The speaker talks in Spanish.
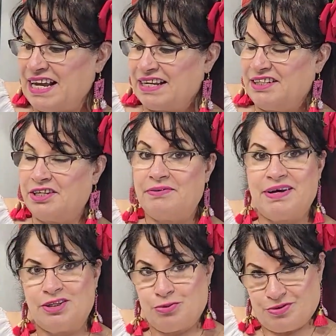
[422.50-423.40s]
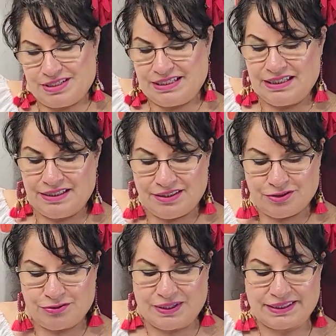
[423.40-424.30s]
y aquí trabajando, porque sí,
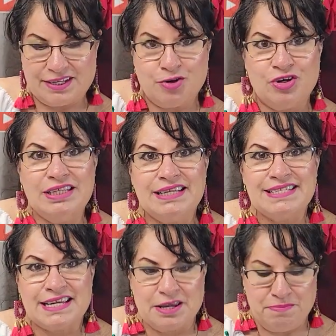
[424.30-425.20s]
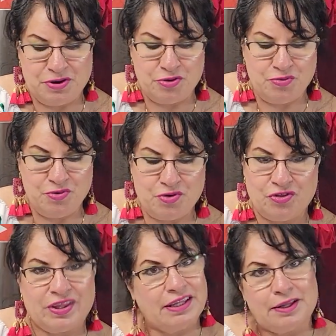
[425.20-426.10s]
nos faltan horitas aquí, pero yo muy
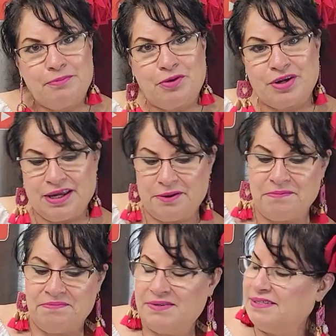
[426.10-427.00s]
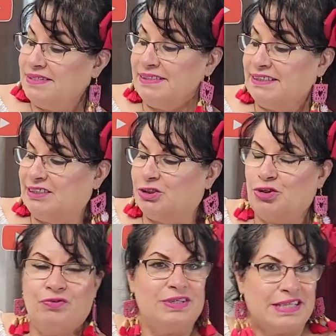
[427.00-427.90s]
contenta porque
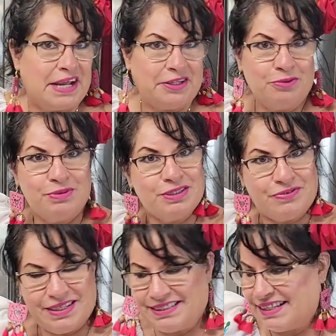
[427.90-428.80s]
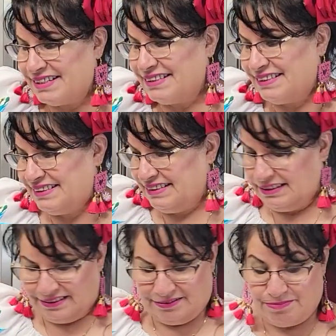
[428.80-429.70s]
estoy festejando mis fiestas.
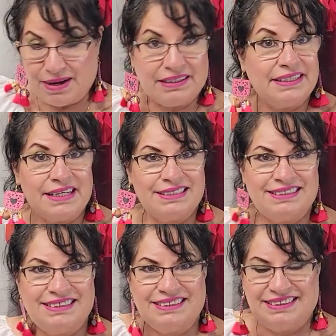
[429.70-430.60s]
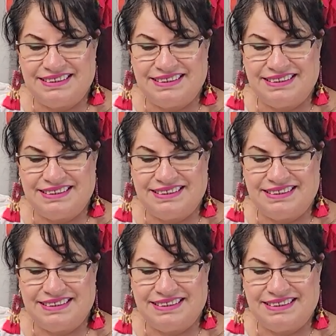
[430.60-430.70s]
Ah, pues.